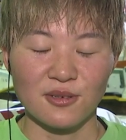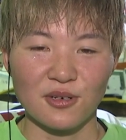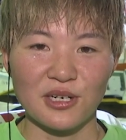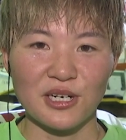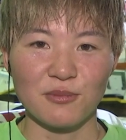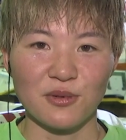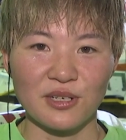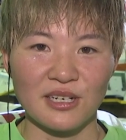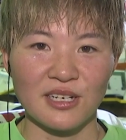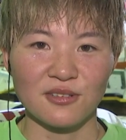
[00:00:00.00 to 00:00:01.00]
これからも
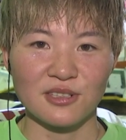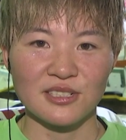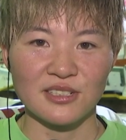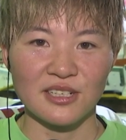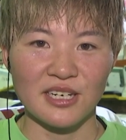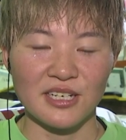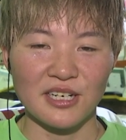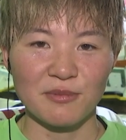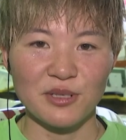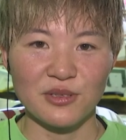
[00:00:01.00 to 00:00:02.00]
結果を残して船券に
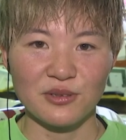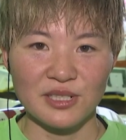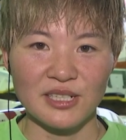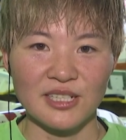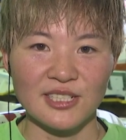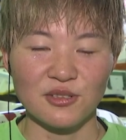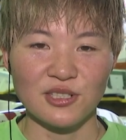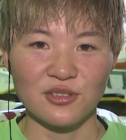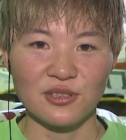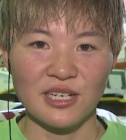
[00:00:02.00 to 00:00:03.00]
絡めるように一層一
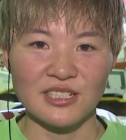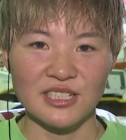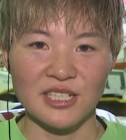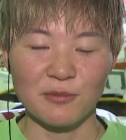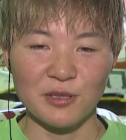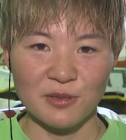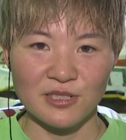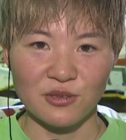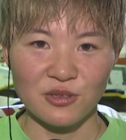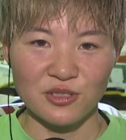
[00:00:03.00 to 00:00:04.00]
層大事に頑張りま
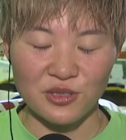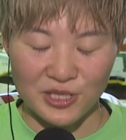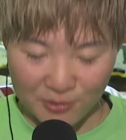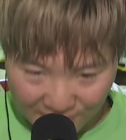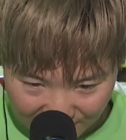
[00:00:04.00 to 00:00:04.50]
す。応援よろしくお願いしま